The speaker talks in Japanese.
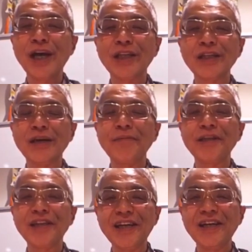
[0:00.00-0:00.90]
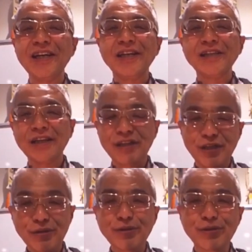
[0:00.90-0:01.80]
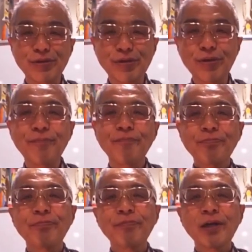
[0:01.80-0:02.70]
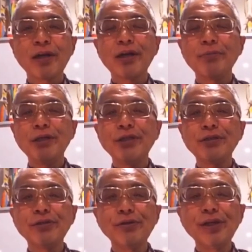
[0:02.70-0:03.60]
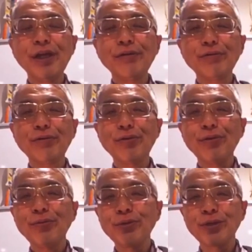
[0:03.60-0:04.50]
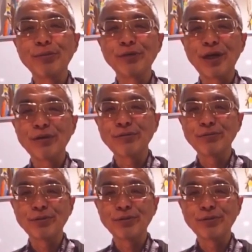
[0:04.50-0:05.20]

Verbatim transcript: で温めてセッティングをするとから水を入れるところも多分ある